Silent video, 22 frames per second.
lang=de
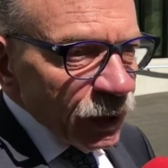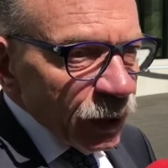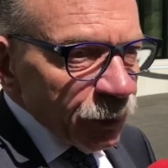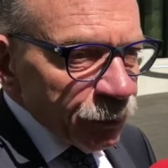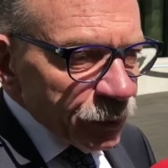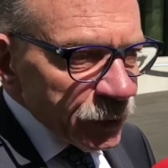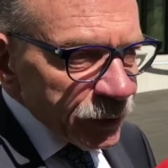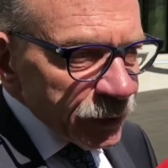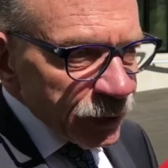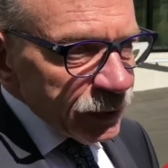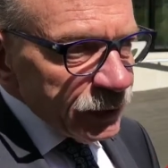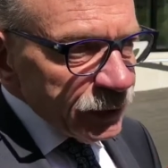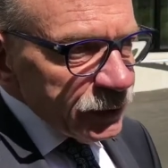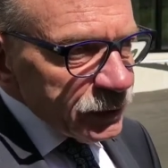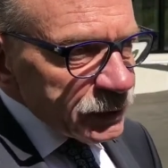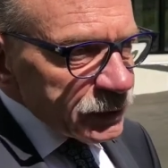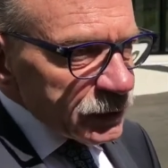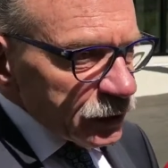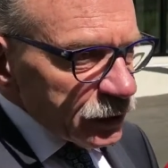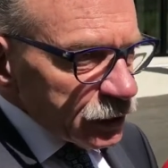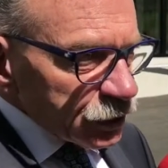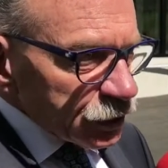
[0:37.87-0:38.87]

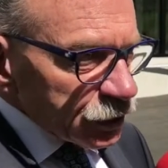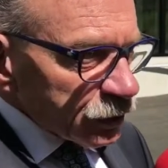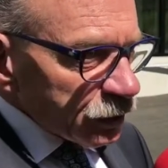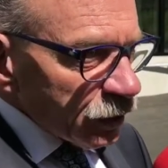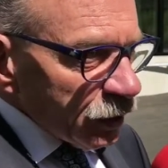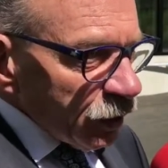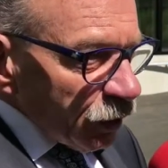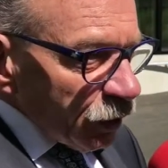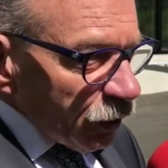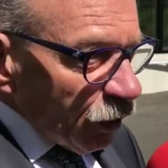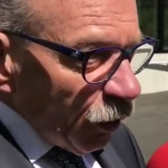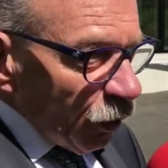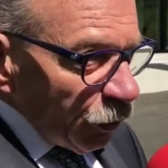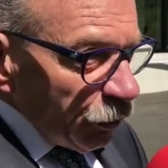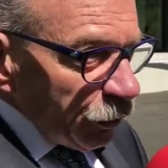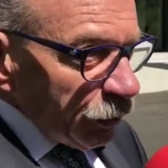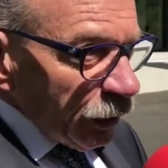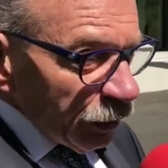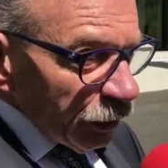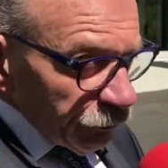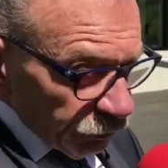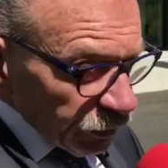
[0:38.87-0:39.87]
Briglis ist
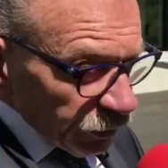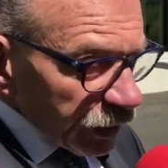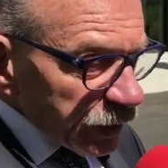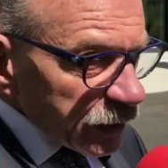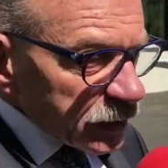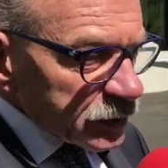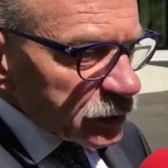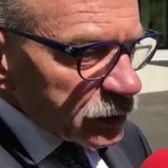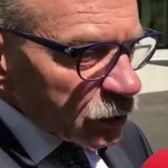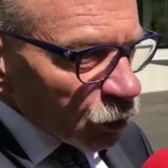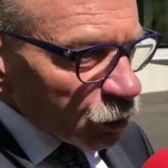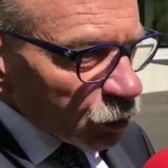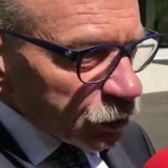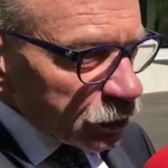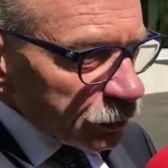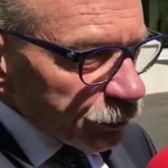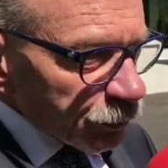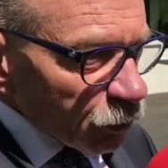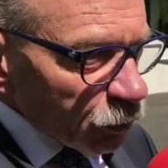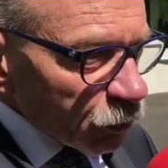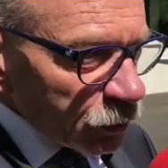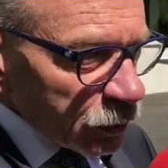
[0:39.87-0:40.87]
euch ein
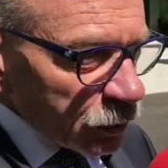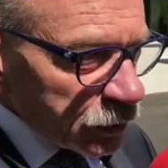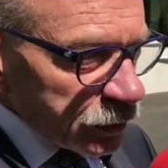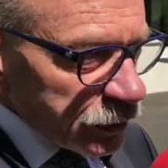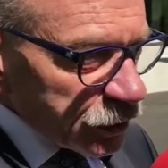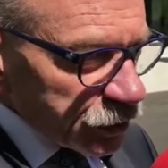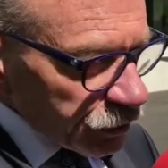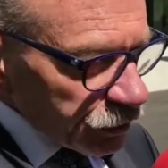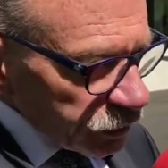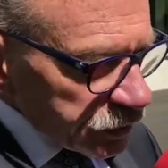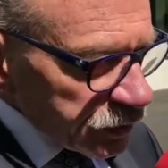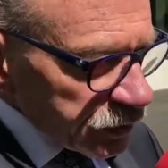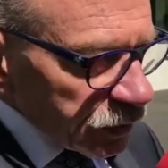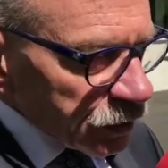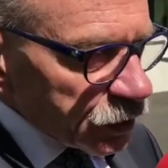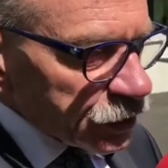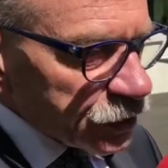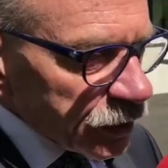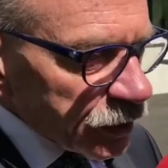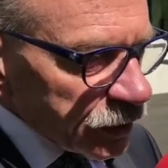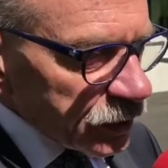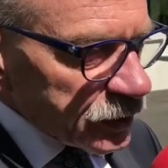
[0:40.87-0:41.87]
Verkehrsknotenpunkt. Ist das in der
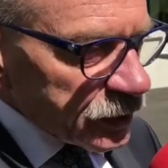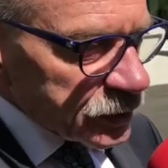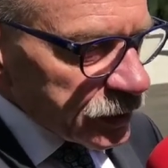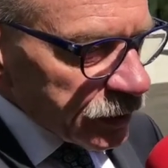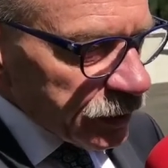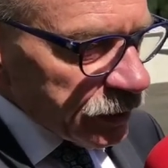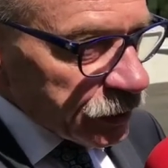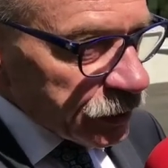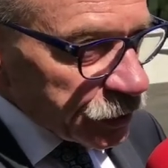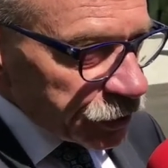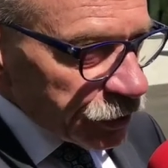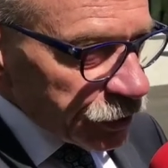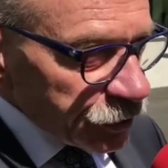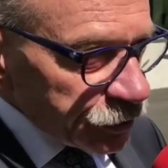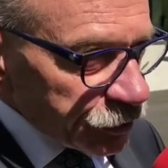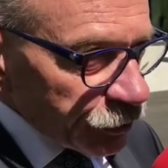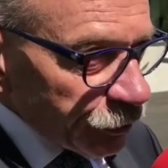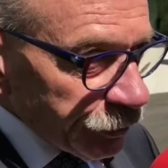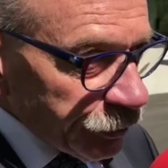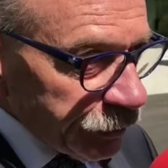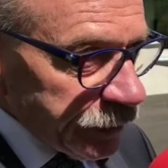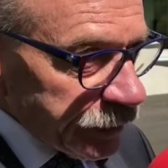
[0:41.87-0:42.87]
Geschichte gesehen? Ist das
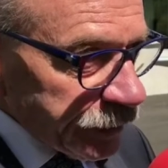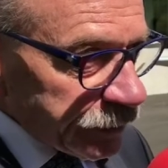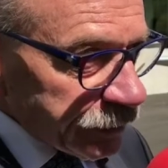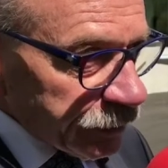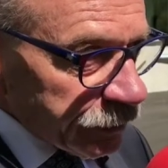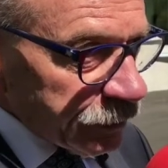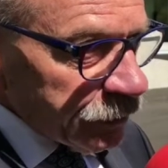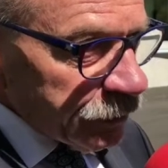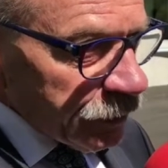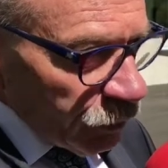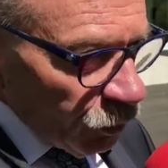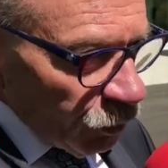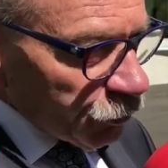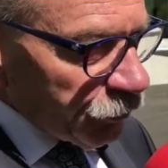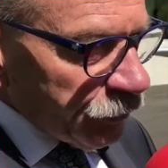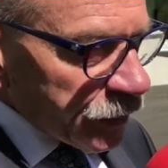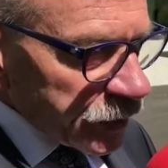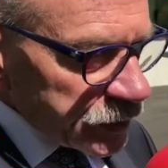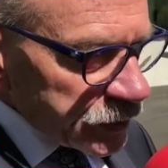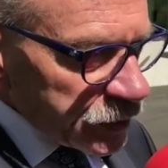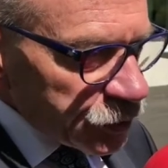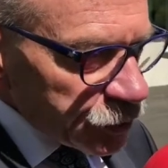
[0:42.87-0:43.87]
heute und
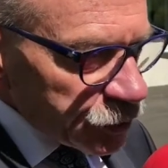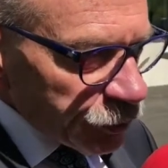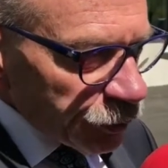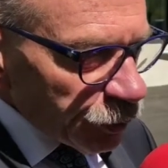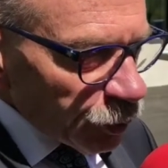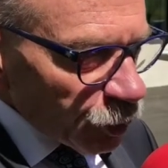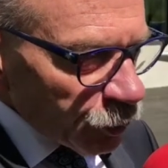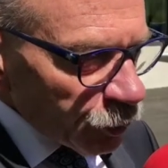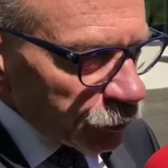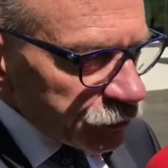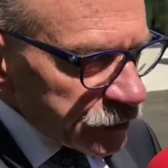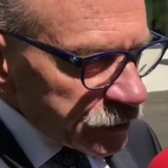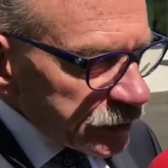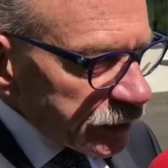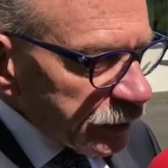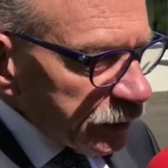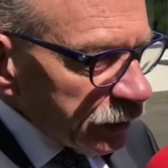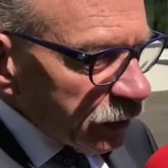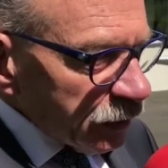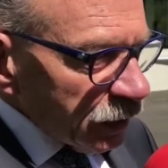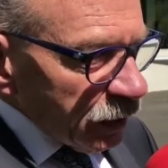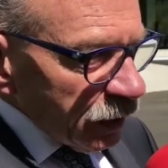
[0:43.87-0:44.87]
wird es in Zukunft
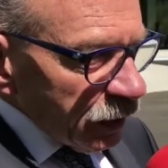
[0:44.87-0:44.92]
sein?